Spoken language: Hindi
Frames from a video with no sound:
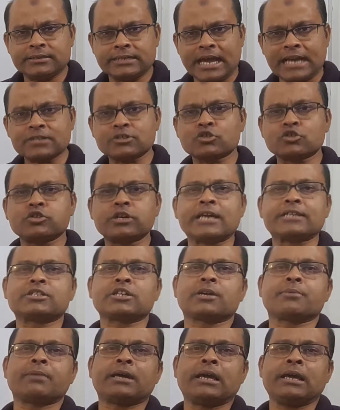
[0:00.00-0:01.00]
नेक्स्ट
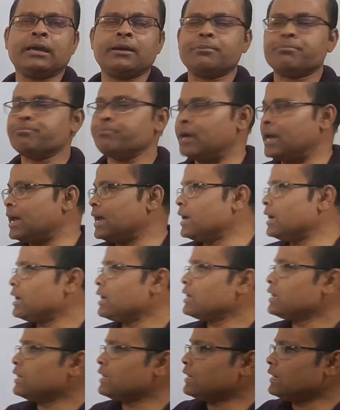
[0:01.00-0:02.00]
लेक्चर में मैं
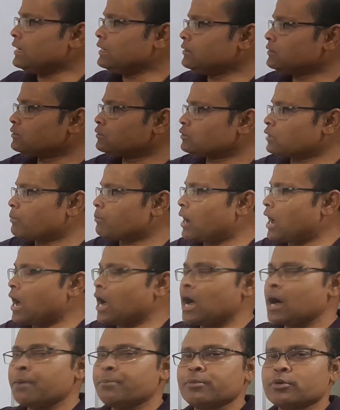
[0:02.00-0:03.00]
इन
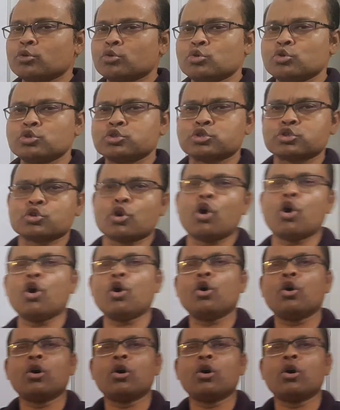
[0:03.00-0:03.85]
तमाम रूल्स को